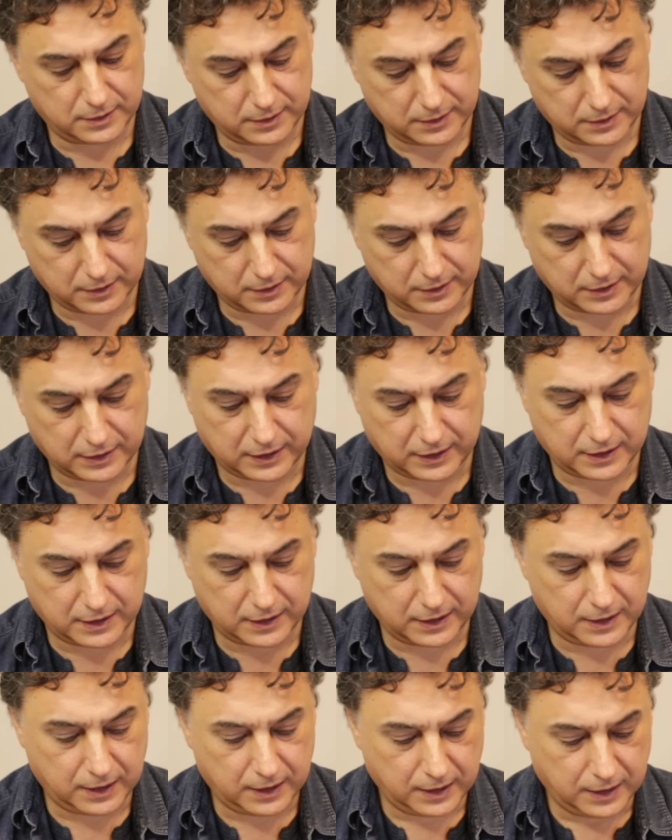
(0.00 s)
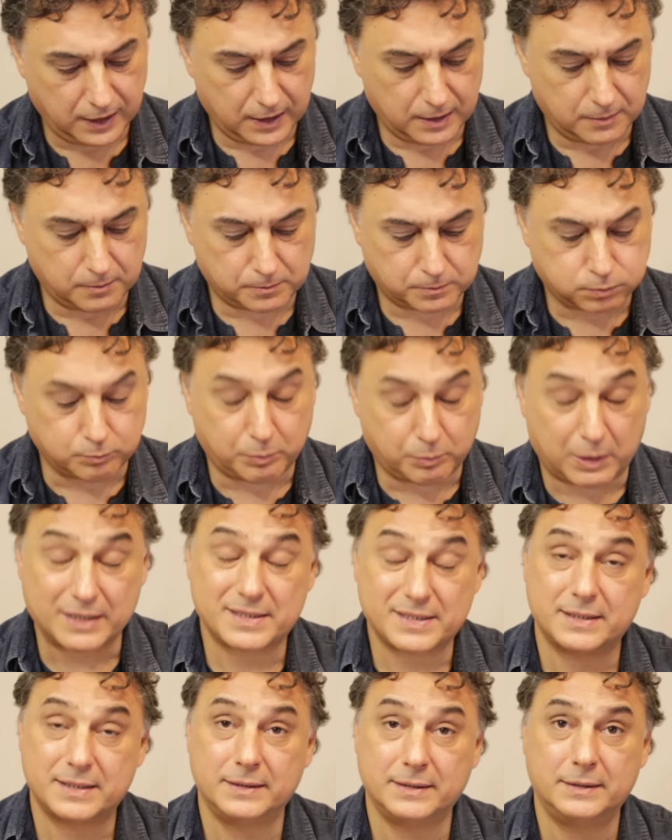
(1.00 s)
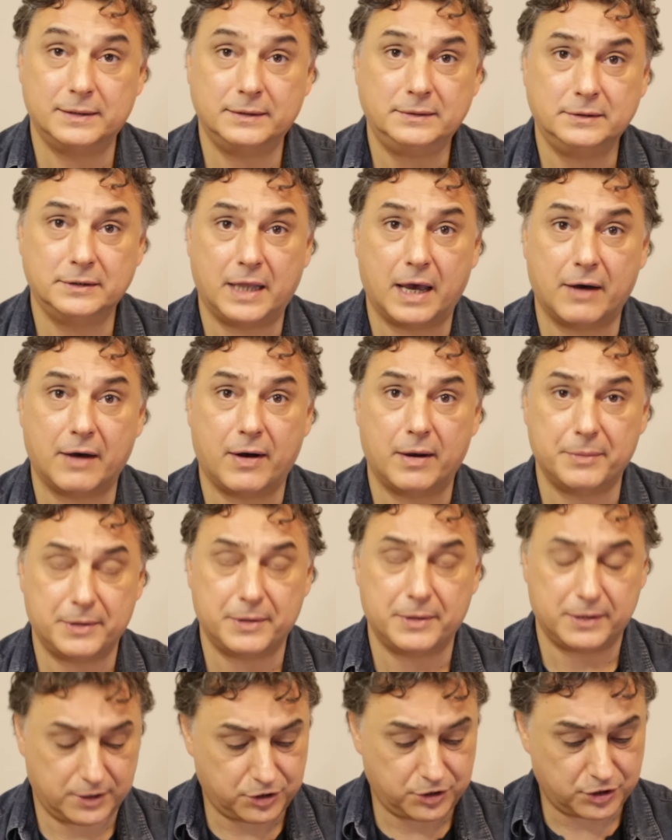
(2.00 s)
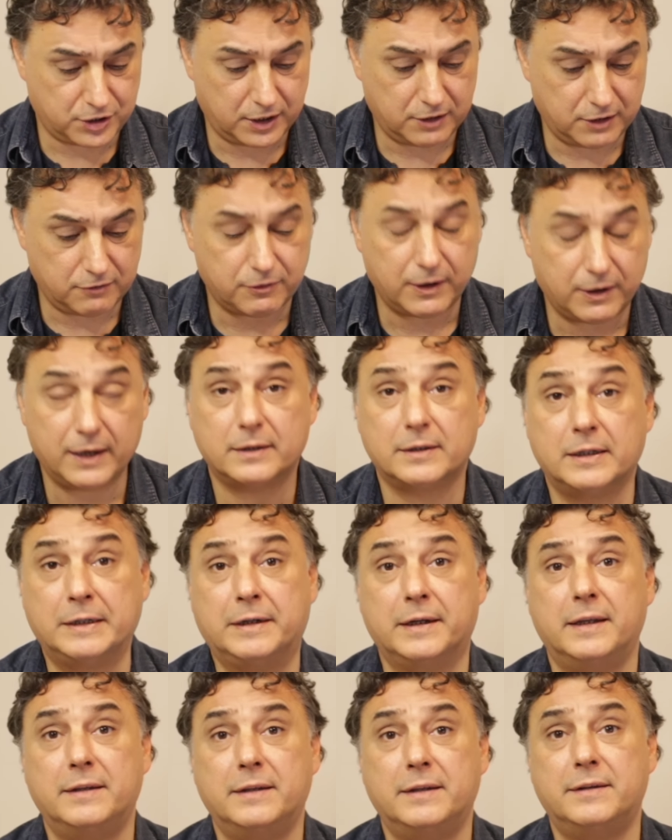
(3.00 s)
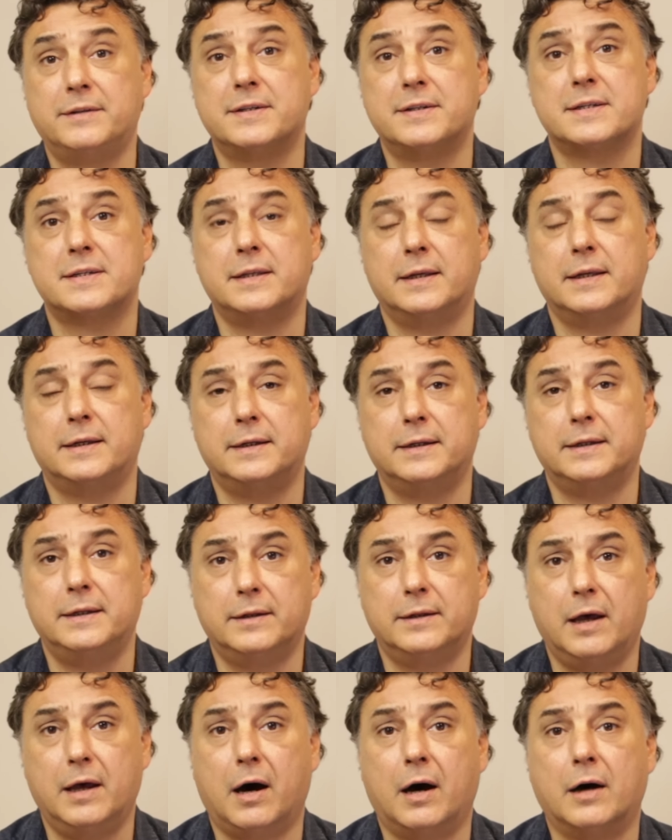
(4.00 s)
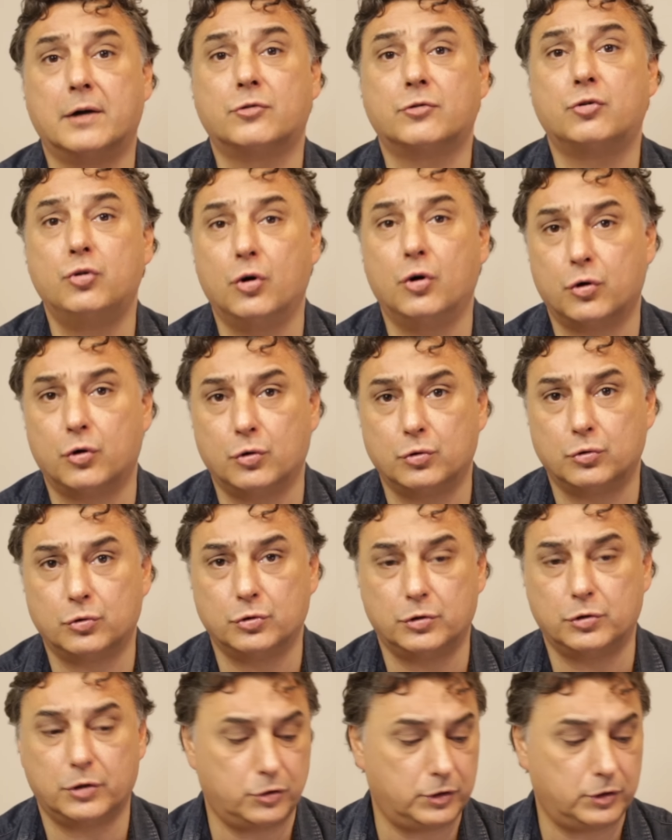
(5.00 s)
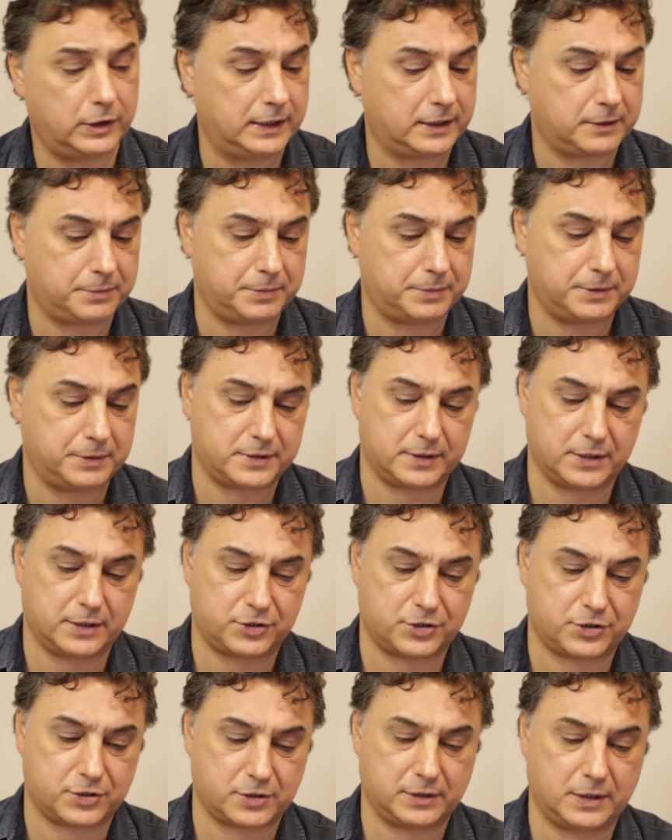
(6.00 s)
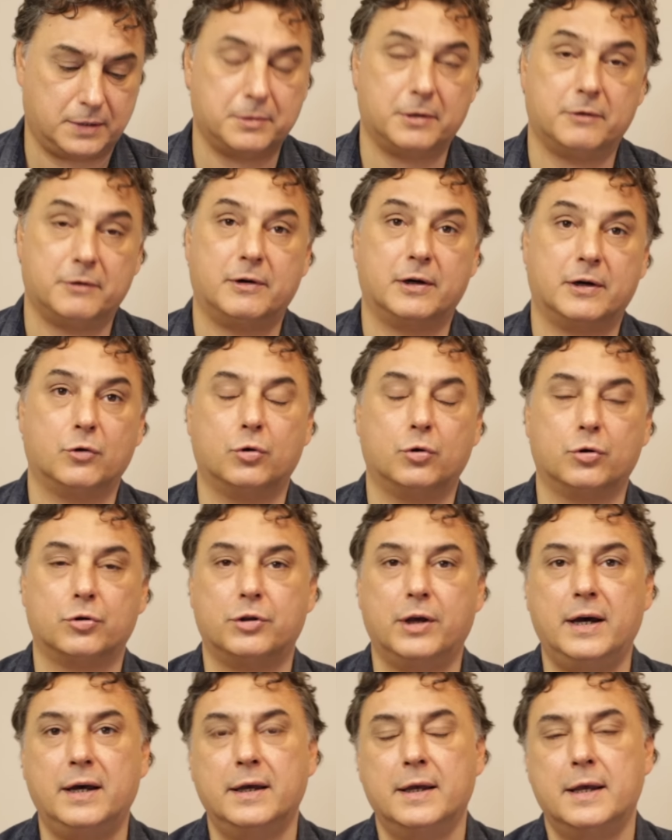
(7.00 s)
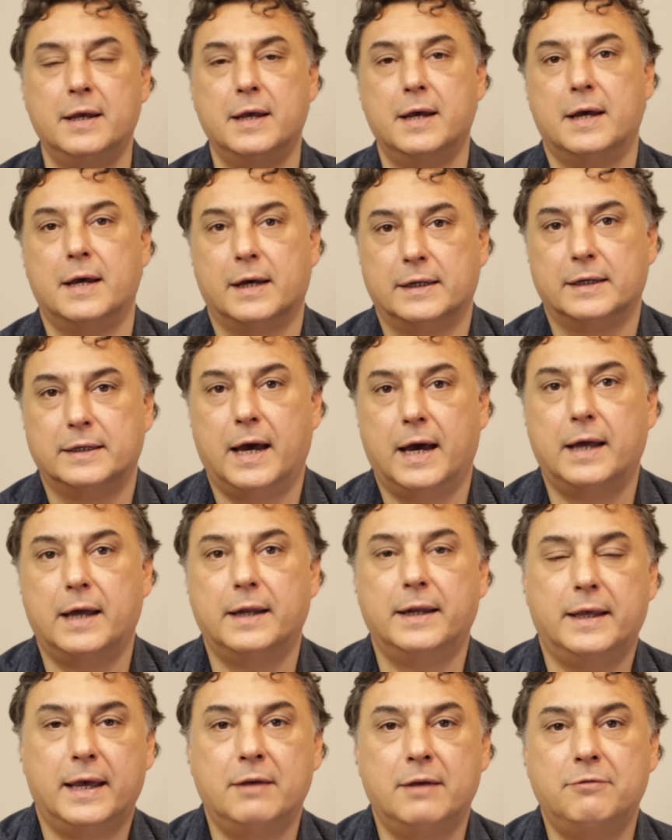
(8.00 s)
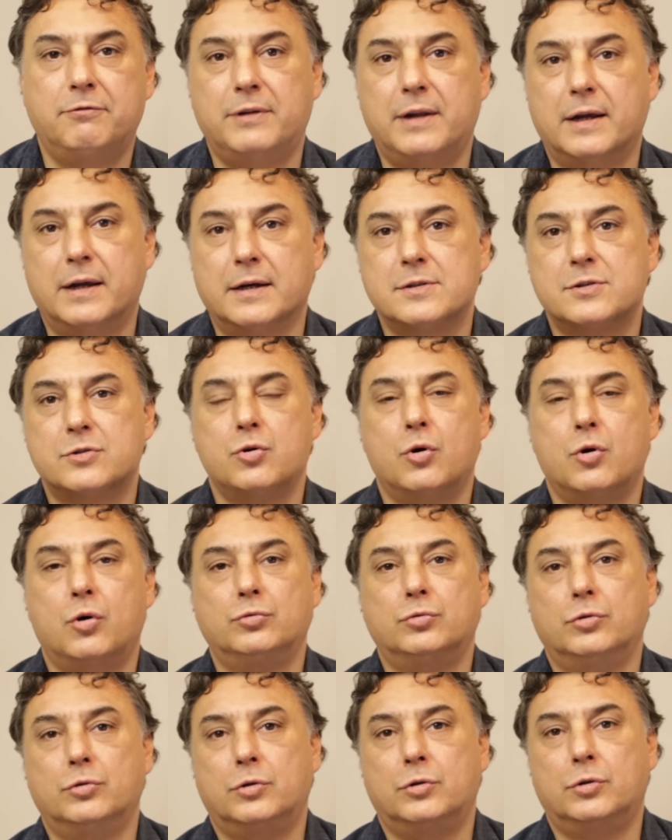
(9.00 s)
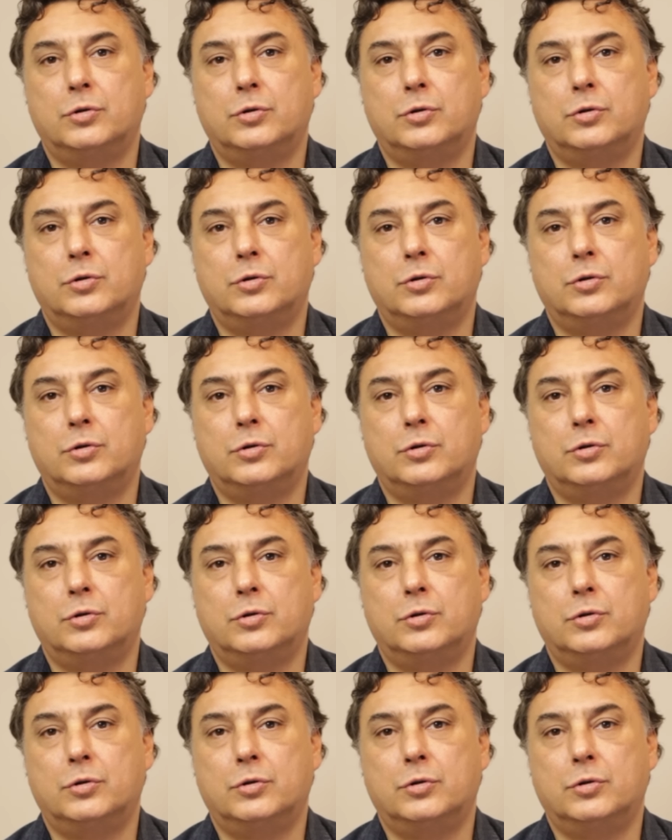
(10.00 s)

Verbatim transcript: daki baskının devam edeceği ve kredi risklerinin de artıyor olduğuna yönelik bir açıklama var orada. Yani enflasyon e,